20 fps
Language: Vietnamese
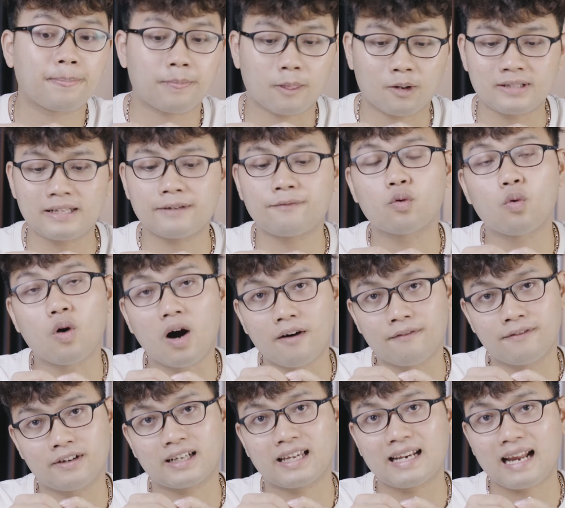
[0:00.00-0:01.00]
nó sẽ phù
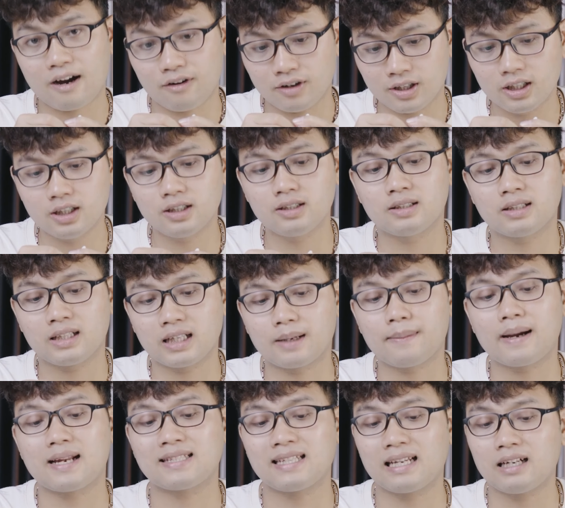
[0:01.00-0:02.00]
hợp với cái nào hơn thì các
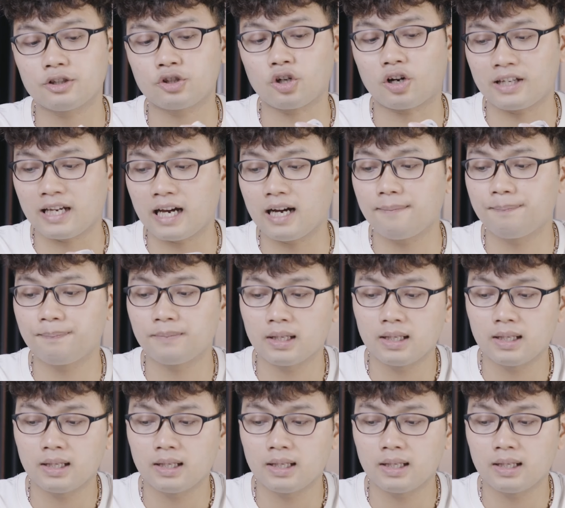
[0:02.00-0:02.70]
bạn sẽ lựa chọn nhé